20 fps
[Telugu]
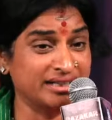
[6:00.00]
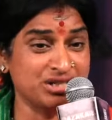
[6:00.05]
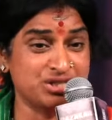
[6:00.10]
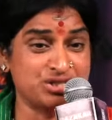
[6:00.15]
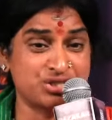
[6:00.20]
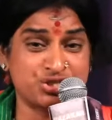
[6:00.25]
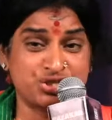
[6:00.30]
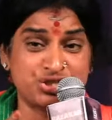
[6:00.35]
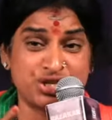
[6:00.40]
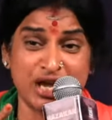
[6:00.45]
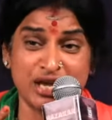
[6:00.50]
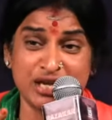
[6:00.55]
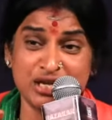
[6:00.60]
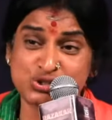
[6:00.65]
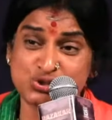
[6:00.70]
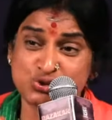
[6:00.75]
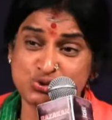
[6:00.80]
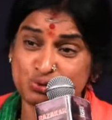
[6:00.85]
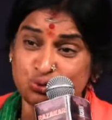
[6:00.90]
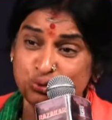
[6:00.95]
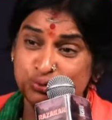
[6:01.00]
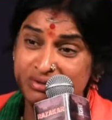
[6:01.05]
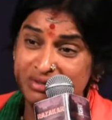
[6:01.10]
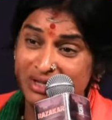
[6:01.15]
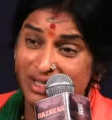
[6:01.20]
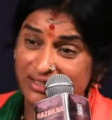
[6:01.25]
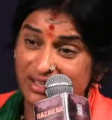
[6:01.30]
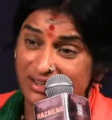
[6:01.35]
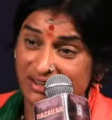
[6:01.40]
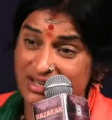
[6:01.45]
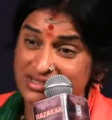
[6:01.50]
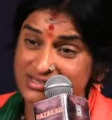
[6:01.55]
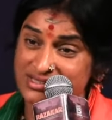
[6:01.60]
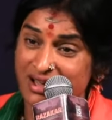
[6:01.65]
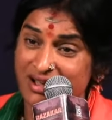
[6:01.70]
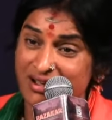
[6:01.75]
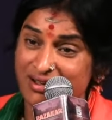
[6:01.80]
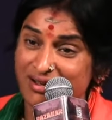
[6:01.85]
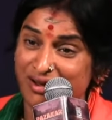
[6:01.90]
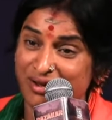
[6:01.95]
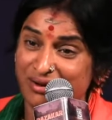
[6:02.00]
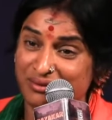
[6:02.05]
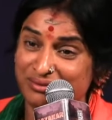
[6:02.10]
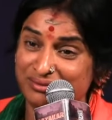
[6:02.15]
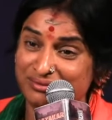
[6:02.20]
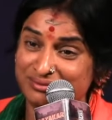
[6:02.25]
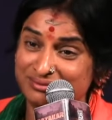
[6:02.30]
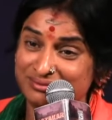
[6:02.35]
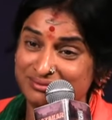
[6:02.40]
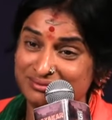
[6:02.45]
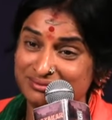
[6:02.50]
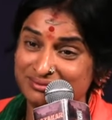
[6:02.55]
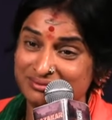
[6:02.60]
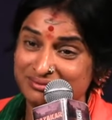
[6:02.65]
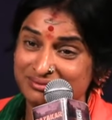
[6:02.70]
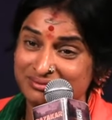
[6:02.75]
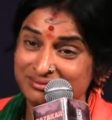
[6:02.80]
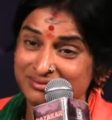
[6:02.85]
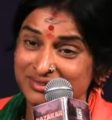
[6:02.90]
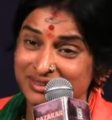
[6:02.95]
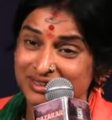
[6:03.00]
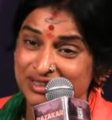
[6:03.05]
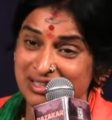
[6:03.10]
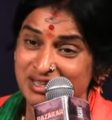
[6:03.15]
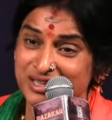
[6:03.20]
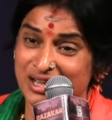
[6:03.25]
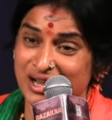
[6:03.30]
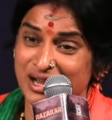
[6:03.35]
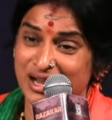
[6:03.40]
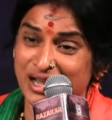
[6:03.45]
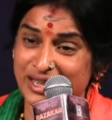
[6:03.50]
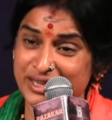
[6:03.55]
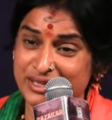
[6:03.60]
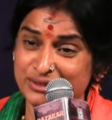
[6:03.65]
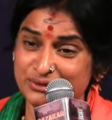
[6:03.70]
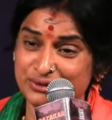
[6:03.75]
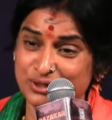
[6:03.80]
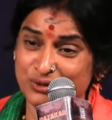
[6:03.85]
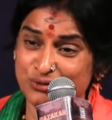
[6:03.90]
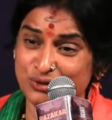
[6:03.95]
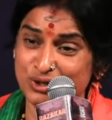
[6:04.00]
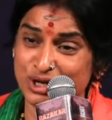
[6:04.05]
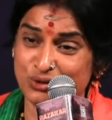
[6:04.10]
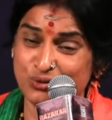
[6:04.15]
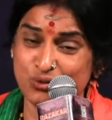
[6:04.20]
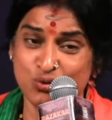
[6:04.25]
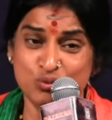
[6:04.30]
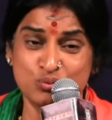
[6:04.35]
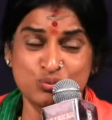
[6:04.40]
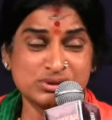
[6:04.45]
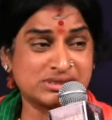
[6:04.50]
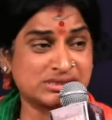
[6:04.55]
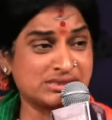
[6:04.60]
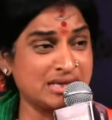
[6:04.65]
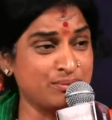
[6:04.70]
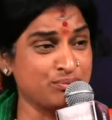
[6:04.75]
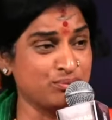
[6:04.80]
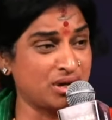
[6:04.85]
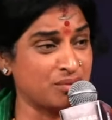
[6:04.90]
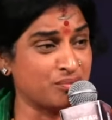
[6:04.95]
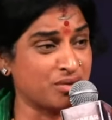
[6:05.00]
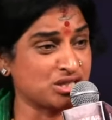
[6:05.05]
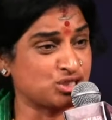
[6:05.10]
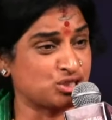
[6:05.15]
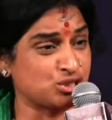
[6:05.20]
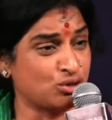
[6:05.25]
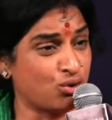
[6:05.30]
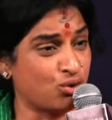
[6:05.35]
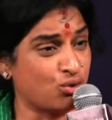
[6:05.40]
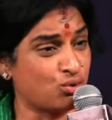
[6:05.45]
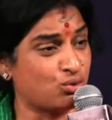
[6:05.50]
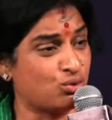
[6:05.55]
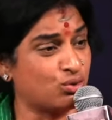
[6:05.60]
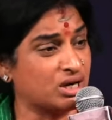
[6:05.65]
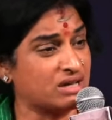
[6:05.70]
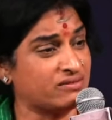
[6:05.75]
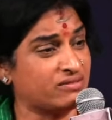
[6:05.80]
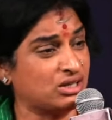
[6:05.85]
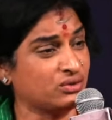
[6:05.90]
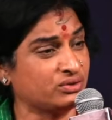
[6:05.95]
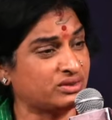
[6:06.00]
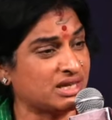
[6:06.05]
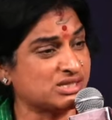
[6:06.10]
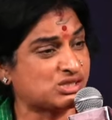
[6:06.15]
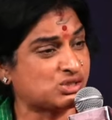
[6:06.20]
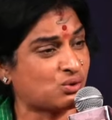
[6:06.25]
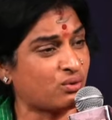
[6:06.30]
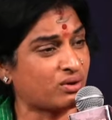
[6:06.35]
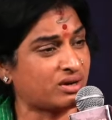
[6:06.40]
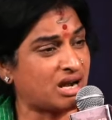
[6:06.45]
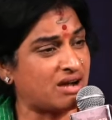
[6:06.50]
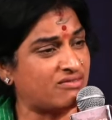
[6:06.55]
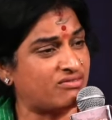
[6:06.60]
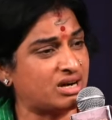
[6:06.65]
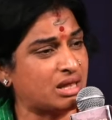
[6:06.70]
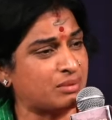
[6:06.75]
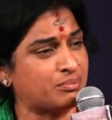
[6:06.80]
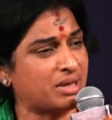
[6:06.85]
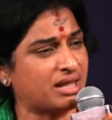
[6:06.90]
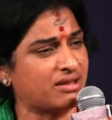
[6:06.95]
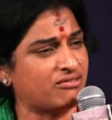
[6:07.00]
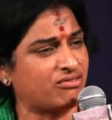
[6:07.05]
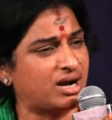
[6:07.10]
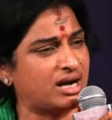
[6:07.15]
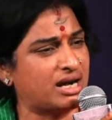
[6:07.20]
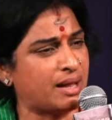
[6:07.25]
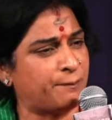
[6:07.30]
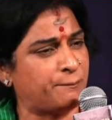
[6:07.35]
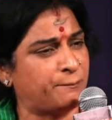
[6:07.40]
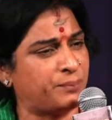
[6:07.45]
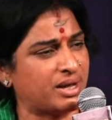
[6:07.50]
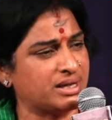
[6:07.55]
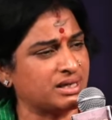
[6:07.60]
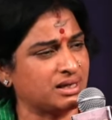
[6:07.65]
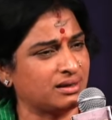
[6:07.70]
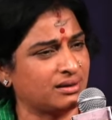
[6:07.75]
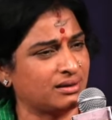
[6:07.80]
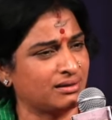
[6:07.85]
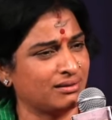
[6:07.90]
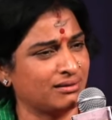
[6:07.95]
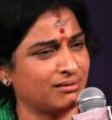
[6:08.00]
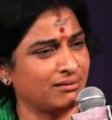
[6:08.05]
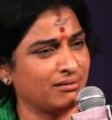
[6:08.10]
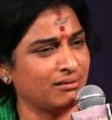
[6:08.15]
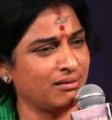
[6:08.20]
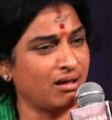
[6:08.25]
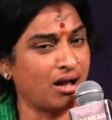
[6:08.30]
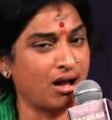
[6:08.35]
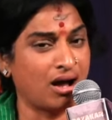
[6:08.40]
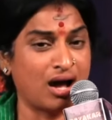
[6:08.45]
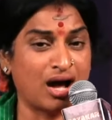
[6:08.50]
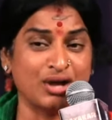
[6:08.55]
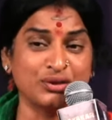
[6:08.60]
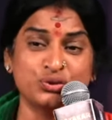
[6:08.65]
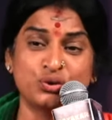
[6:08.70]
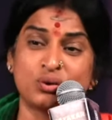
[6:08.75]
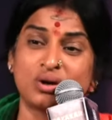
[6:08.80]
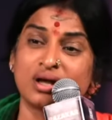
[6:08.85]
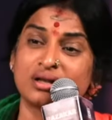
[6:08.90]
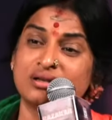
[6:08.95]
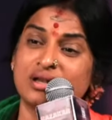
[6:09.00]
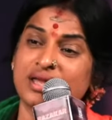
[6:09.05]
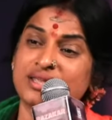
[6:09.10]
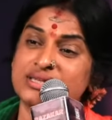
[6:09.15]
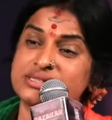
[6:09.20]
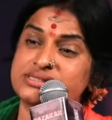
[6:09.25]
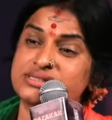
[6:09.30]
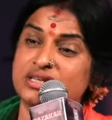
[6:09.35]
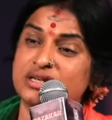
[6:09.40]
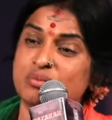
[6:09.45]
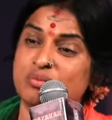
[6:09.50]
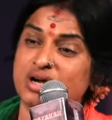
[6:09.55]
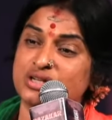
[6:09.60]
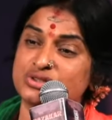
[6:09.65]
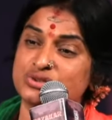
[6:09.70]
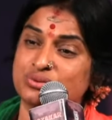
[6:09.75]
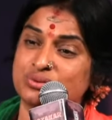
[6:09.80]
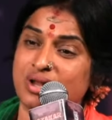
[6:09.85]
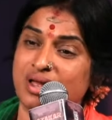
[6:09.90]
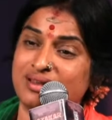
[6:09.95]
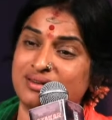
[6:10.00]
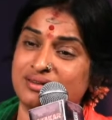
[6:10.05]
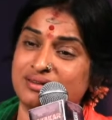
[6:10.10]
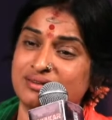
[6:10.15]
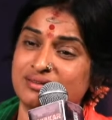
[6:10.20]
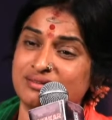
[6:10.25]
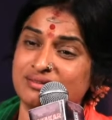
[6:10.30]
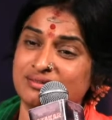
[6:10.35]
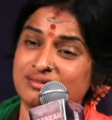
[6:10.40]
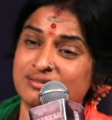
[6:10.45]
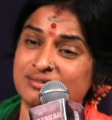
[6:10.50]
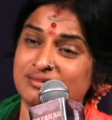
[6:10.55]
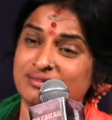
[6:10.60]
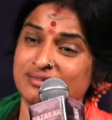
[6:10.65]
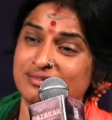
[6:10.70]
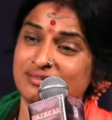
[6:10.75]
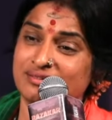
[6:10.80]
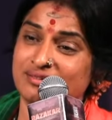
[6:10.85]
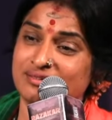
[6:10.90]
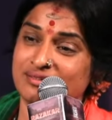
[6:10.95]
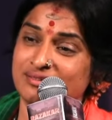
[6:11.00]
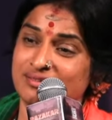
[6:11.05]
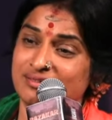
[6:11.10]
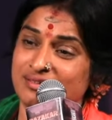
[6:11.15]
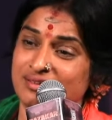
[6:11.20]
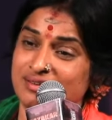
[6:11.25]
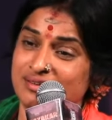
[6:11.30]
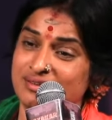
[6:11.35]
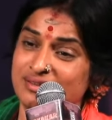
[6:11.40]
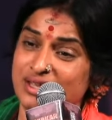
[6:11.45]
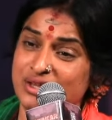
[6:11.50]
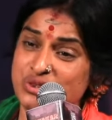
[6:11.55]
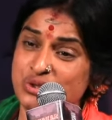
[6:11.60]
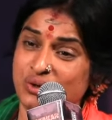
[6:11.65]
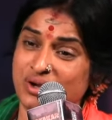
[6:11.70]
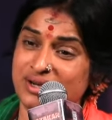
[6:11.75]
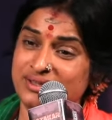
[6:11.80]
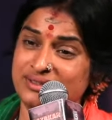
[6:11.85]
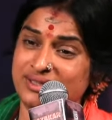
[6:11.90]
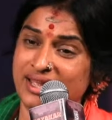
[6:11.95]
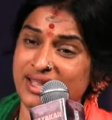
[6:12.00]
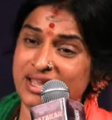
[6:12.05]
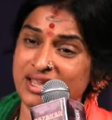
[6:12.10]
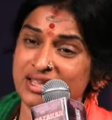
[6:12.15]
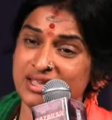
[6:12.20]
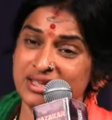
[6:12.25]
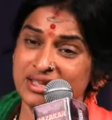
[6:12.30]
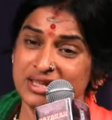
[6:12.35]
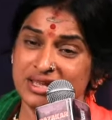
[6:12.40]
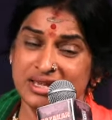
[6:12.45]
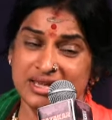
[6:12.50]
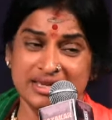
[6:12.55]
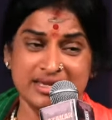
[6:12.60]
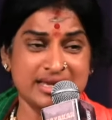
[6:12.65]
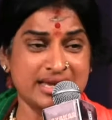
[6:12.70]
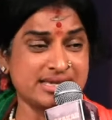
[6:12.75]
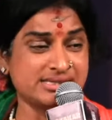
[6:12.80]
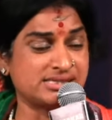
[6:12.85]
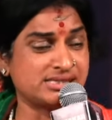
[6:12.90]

అది చేయిస్తున్నది రజాకారు హైందవులకు ముస్లింల మధ్యలో గొడవలు తీసుకురావడమే వాళ్ళ పని అందుకన్నా ఈ సినిమా చూడాలి ఎందుకంటే ఈ